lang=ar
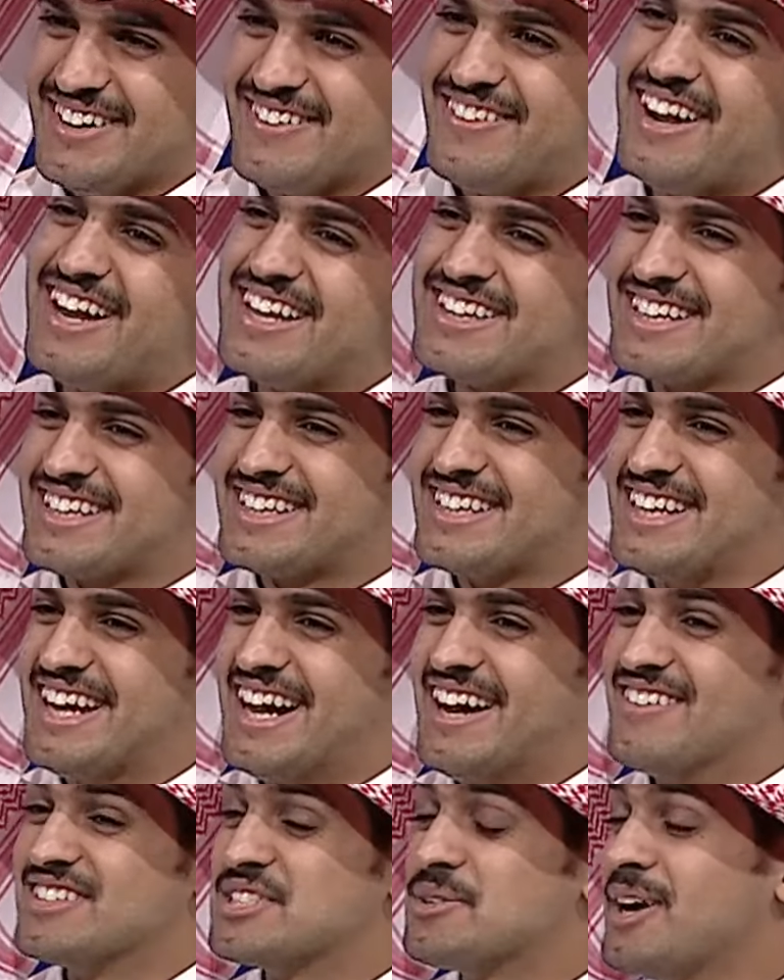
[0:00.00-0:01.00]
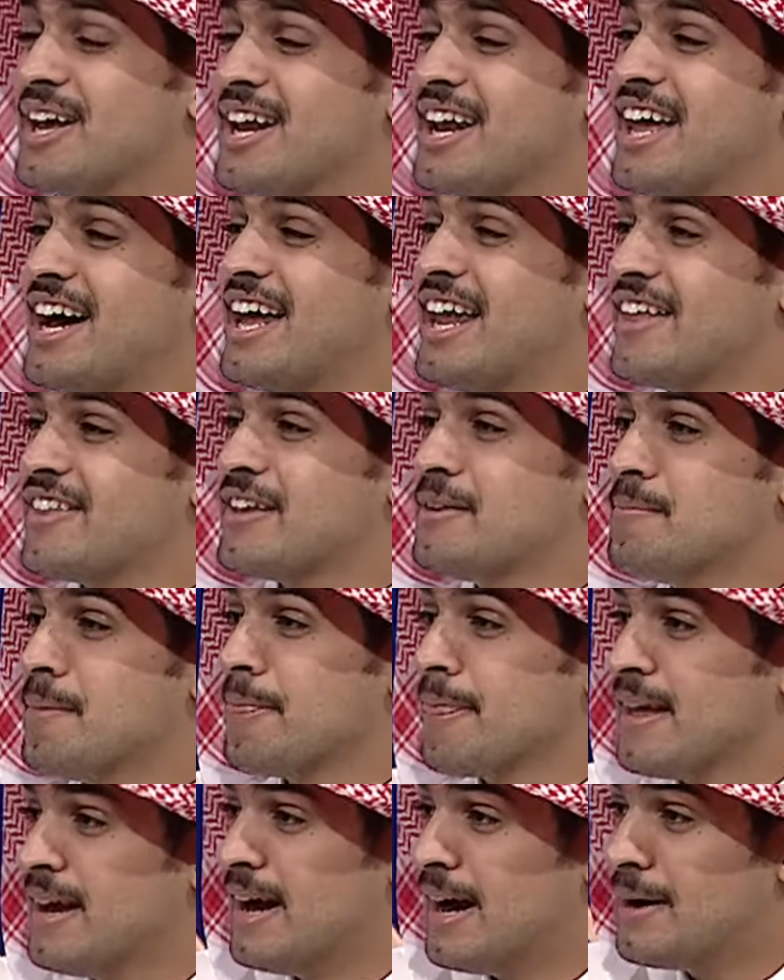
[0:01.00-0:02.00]
فاعطيته اياها سبحان الله العظيم
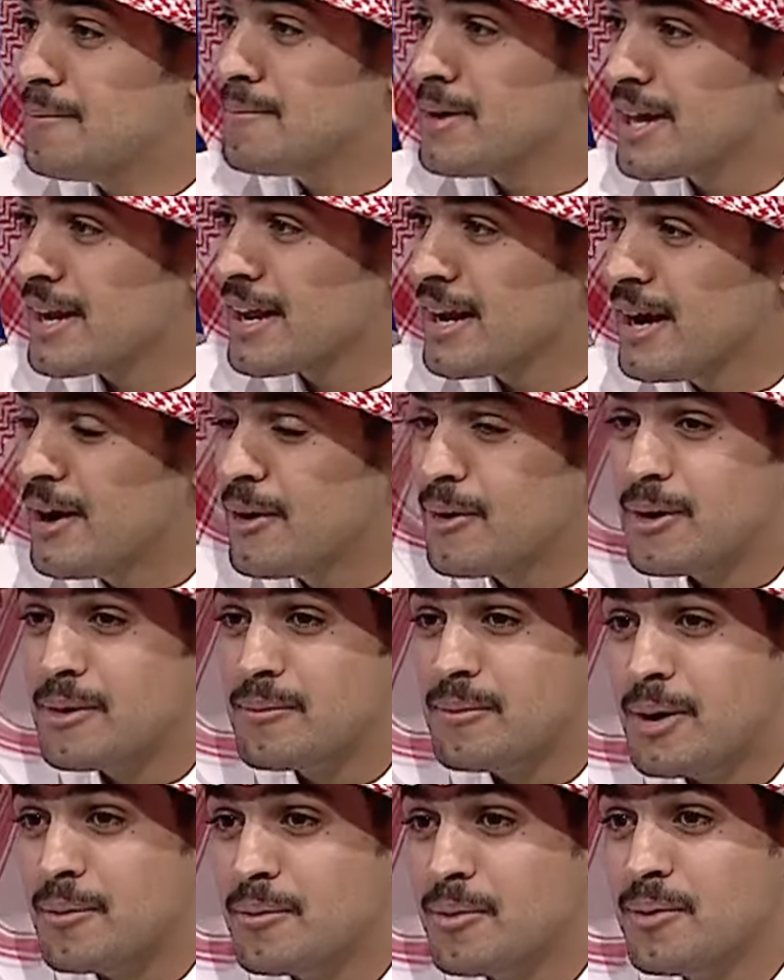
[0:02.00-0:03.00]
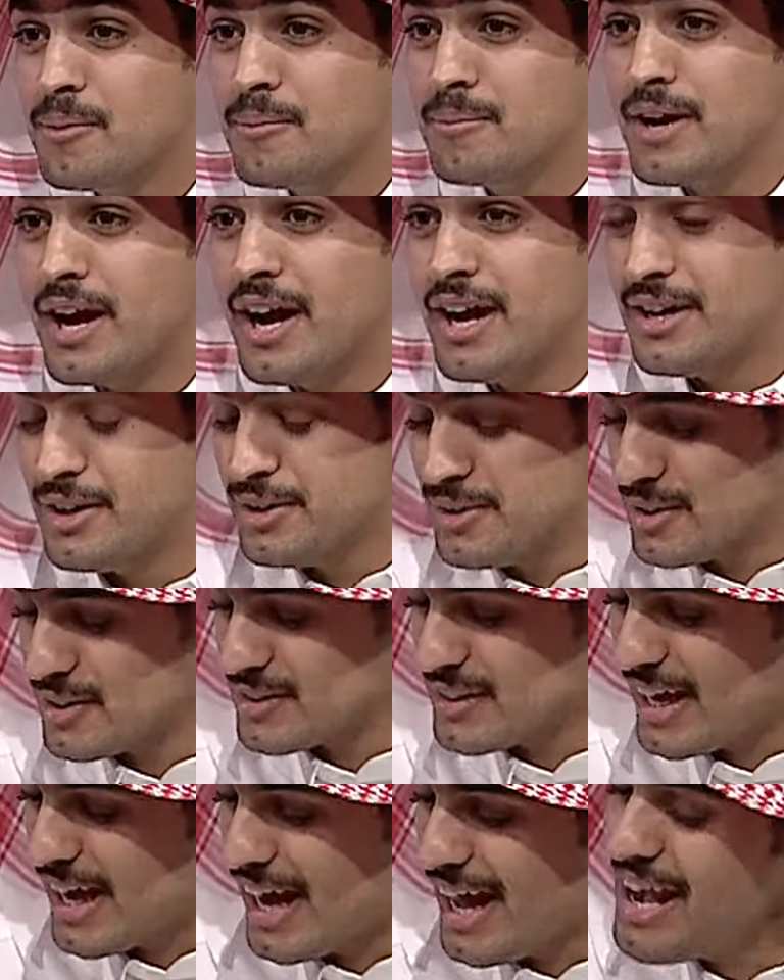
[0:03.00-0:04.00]
امر له الماموم بان
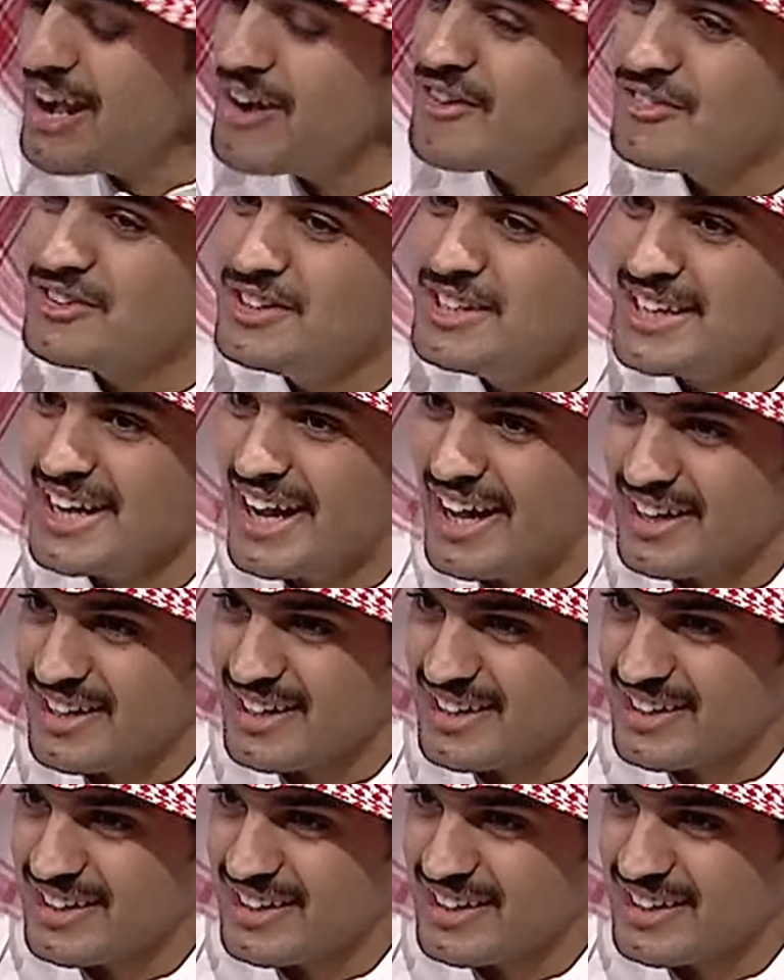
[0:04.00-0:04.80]
يعطى 1000 دينار